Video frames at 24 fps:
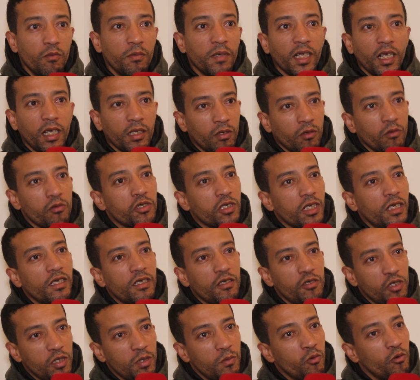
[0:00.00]
ما نقدروش قال
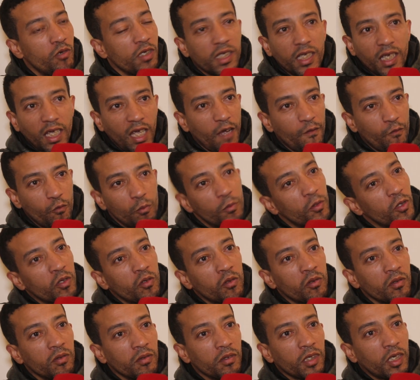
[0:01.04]
لك نجلبوا لي كيخافوا
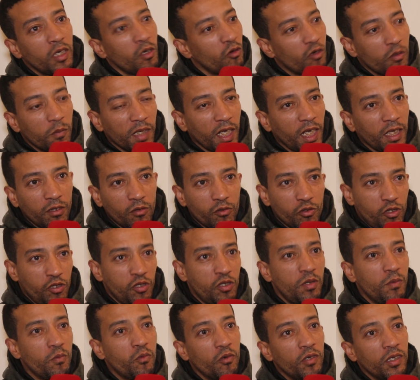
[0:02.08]
منه كيقول لك ما نقدروش
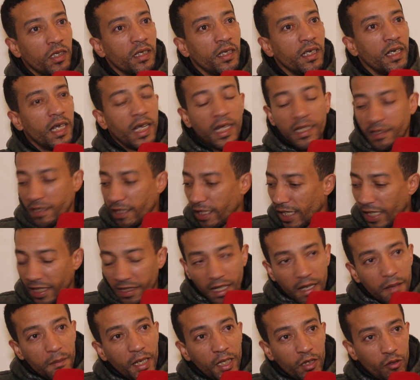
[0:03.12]
نجلبوا لي الدري
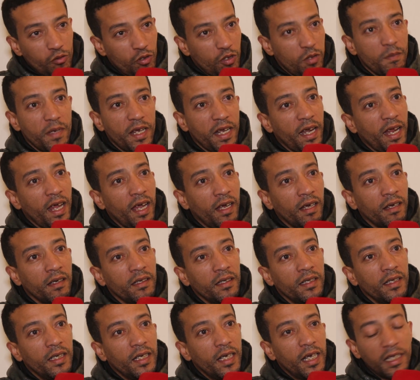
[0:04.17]
هذا انا ما عندوش المناعه
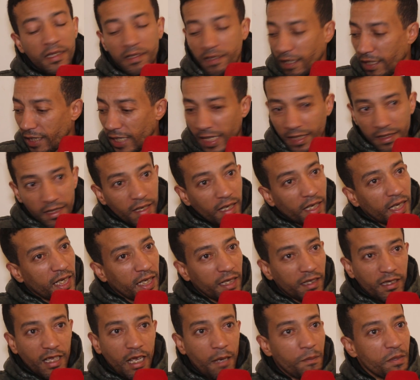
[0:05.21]
الدري هذا راه
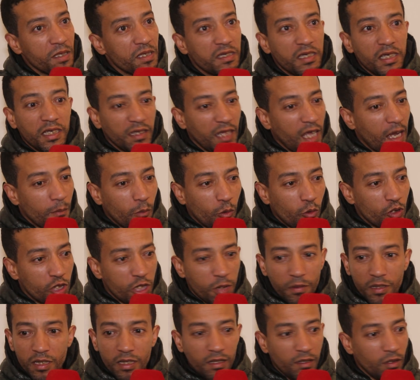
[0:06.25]
كيرضع بانتظام
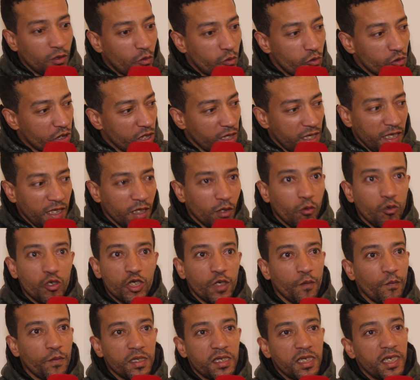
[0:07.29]
كلشي الكوشه يعني
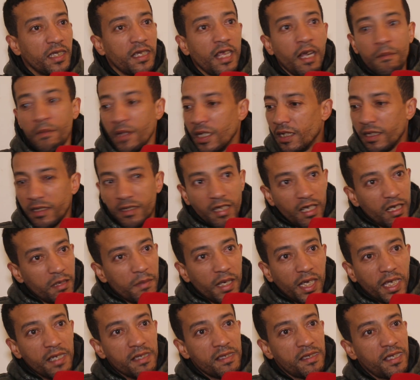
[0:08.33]
كلشي في انتظام الدري
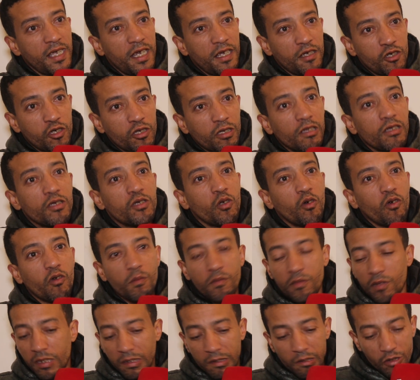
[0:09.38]
ما كيتزادش ثلاث
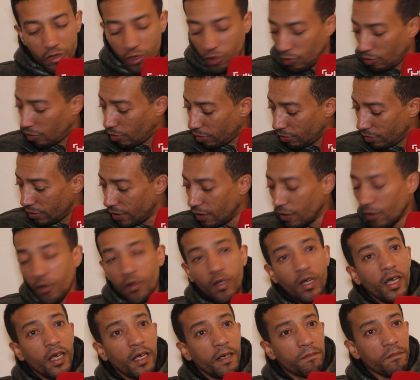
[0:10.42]
شهور ثلاث شهور
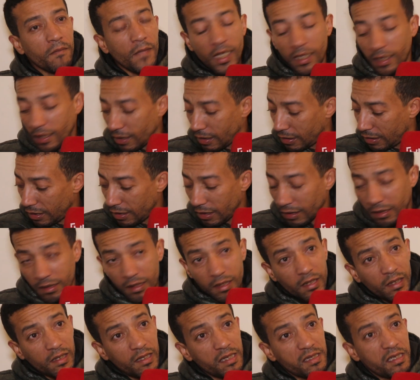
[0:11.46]
3
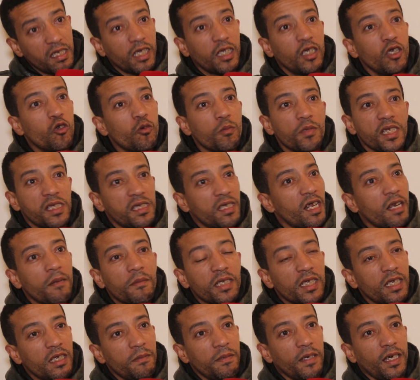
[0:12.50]
آه، آه، آه، كيلو 100 غرام
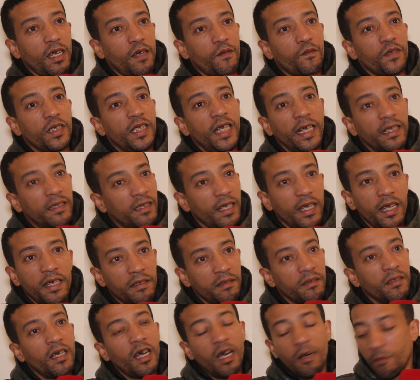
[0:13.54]
هي اللي باقا فيه لحد
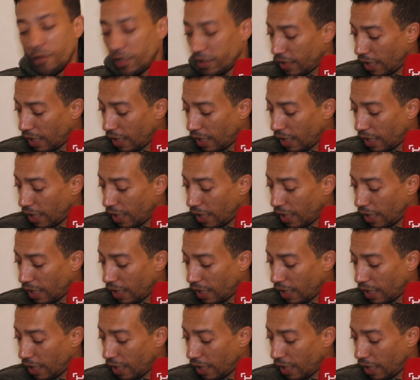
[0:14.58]
الان ها هما